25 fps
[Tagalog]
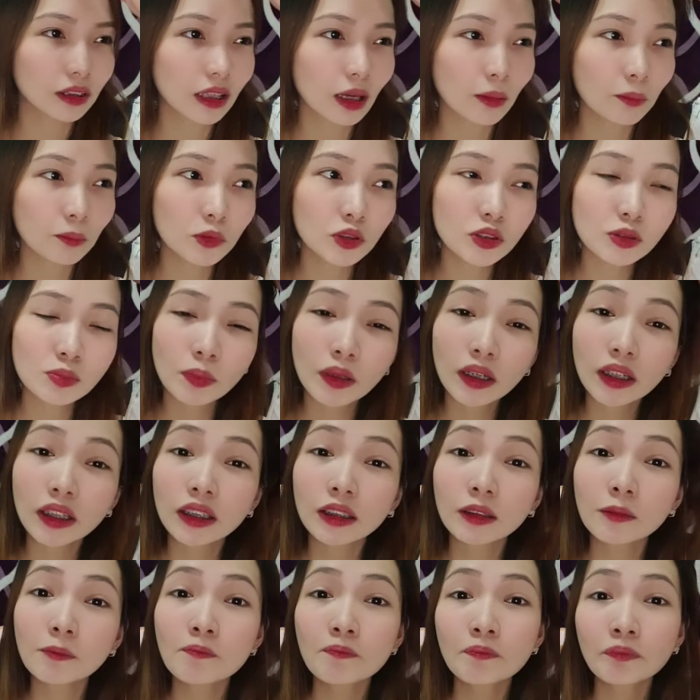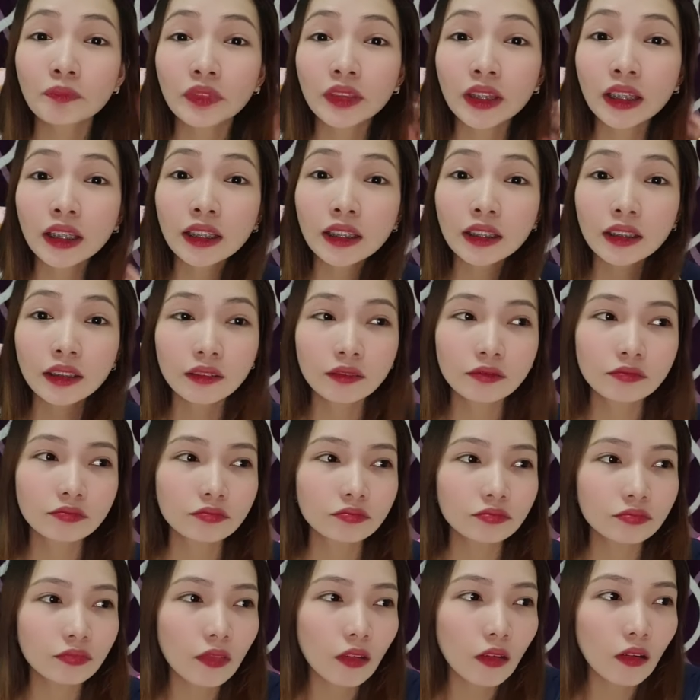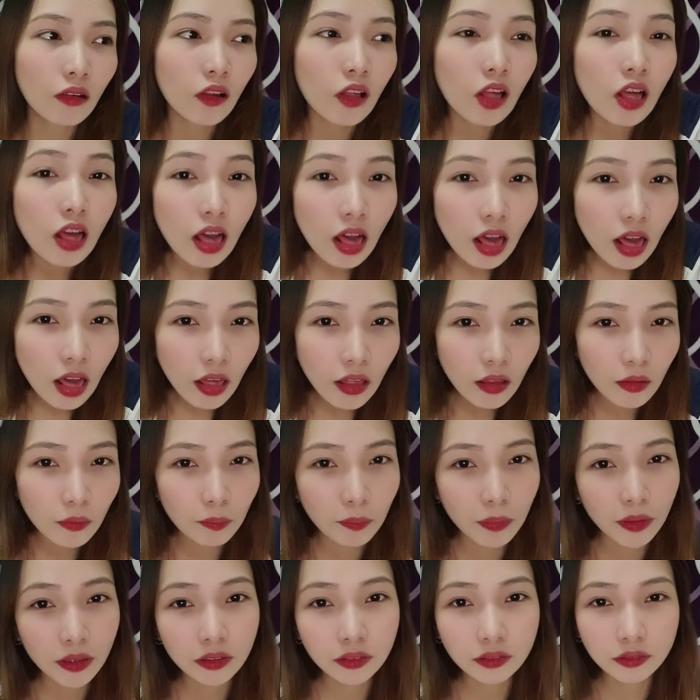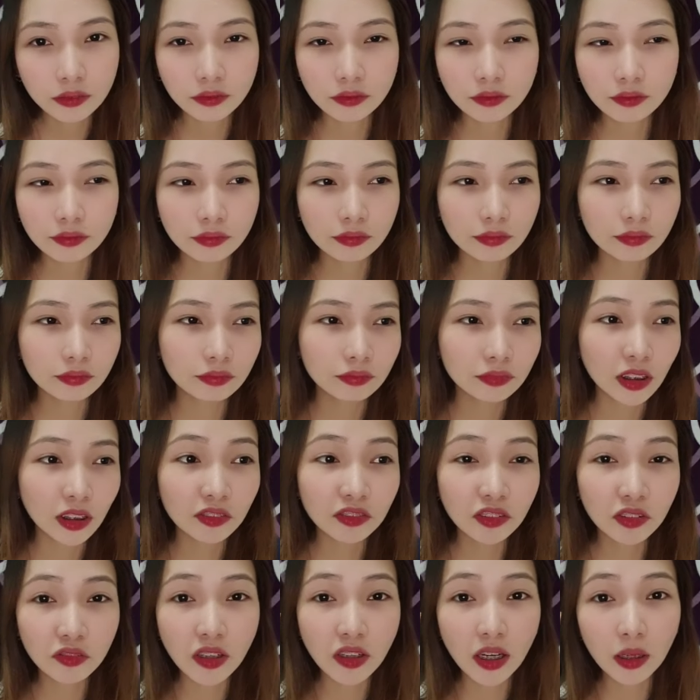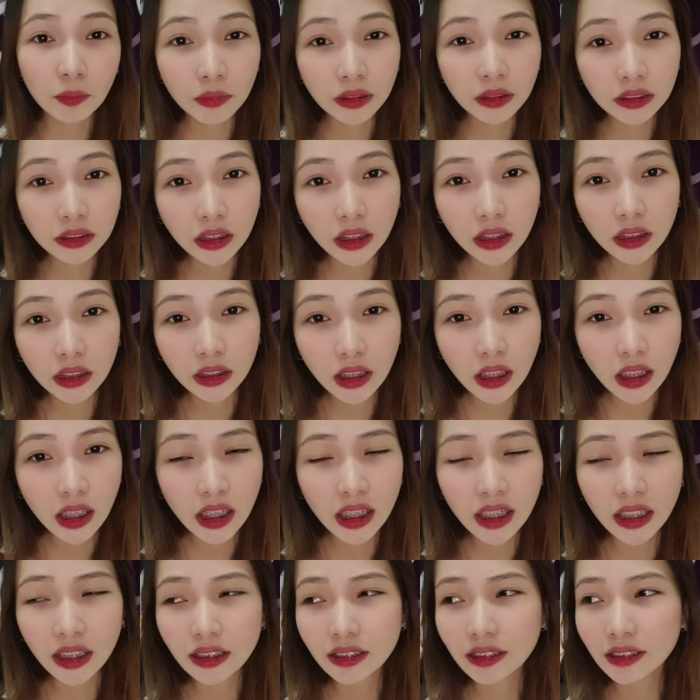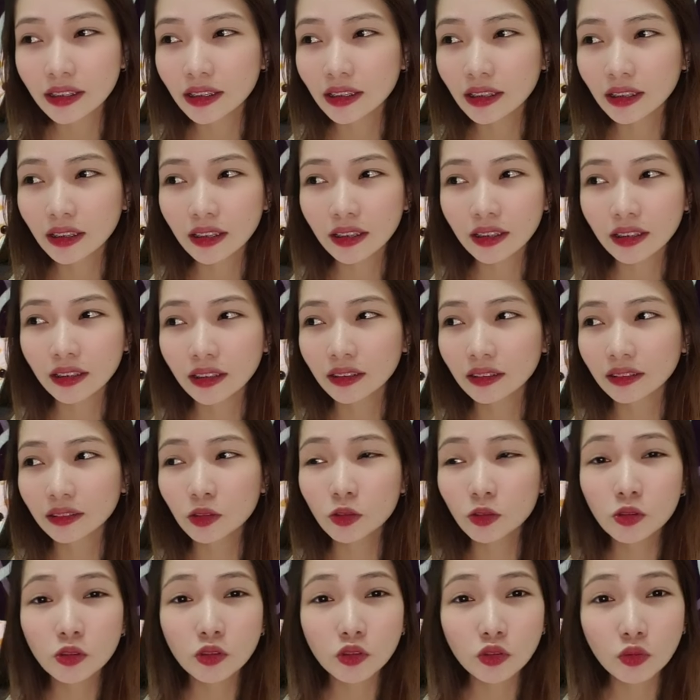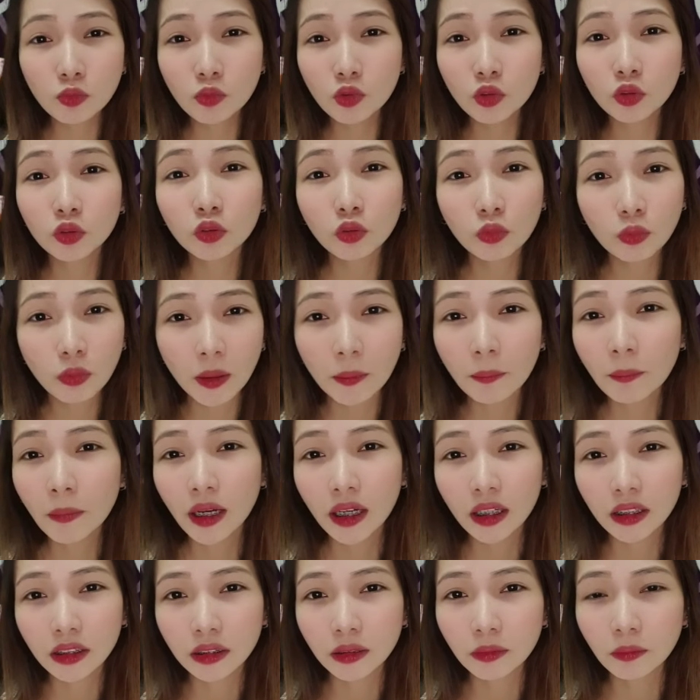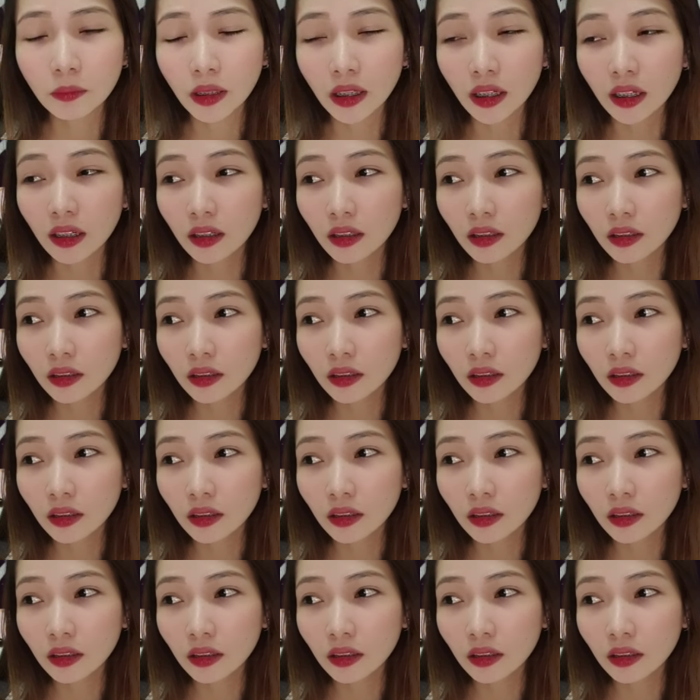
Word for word: Tapos parang, uh, parang navavomit ka na kasi nga gusto mong tumaba, di ba?